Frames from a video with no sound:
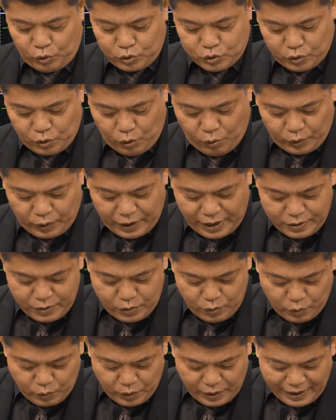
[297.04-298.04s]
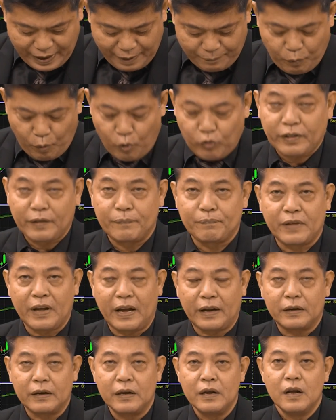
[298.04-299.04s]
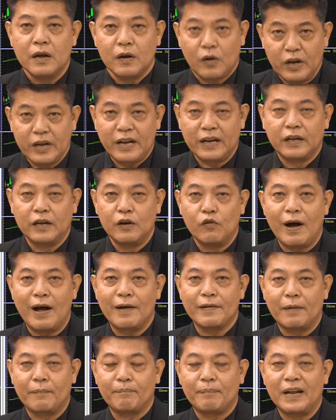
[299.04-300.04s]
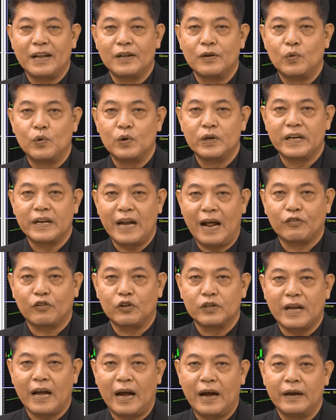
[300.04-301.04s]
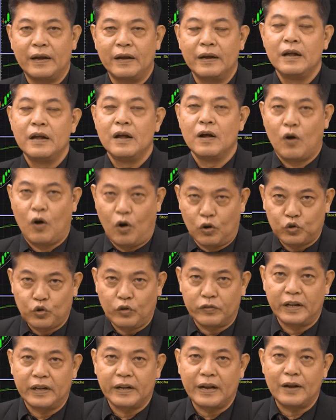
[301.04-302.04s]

สโตนั้นอยู่ระดับ67ก็ยังถือว่ายังเป็นหุ้นที่น่าสนใจของตัวเซ็นทรัล